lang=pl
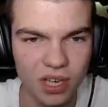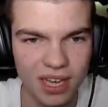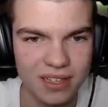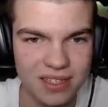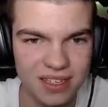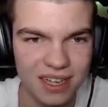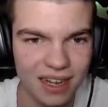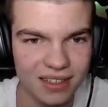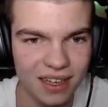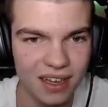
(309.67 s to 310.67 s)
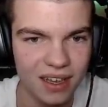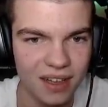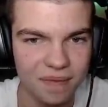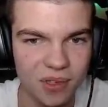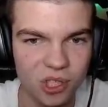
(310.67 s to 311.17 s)
jest grane?
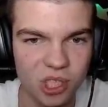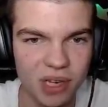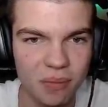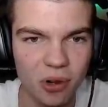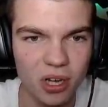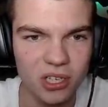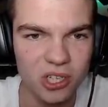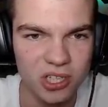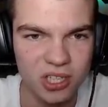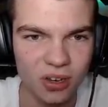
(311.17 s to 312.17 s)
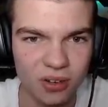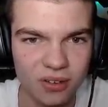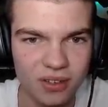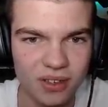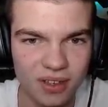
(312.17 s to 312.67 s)
no się mnie boi, czy co?
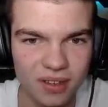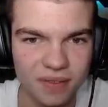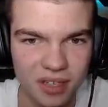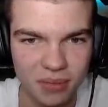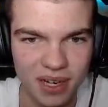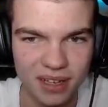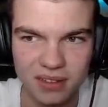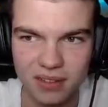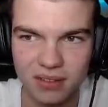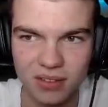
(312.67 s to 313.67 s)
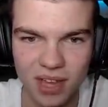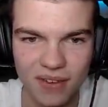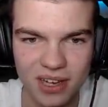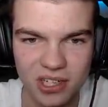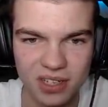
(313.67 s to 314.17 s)
Dobra, to, to
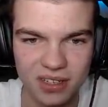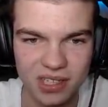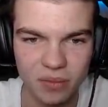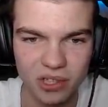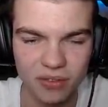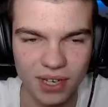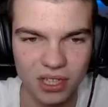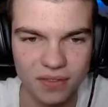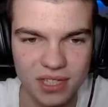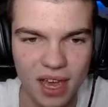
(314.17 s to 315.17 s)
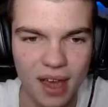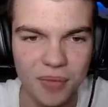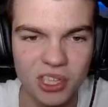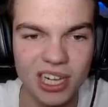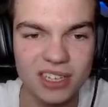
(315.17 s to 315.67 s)
nieważne, idziemy do Wojanowic.
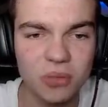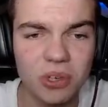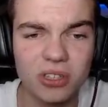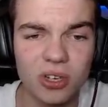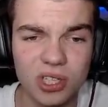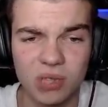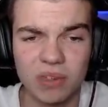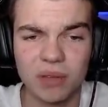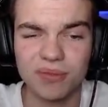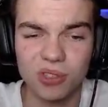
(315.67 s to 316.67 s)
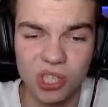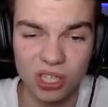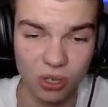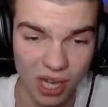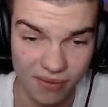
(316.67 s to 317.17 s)
No także moi drodzy, idziemy na pewno dzisiaj
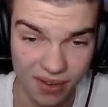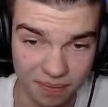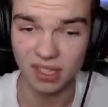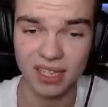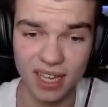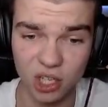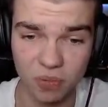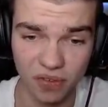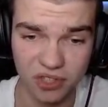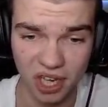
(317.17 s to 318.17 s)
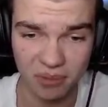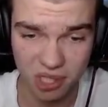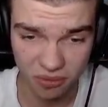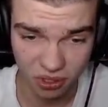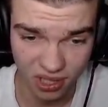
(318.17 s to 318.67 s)
do Cave'a. Tak jak już powiedziałem,
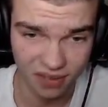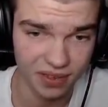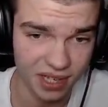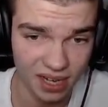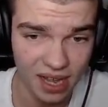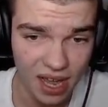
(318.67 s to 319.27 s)
idziemy do Cave'ika,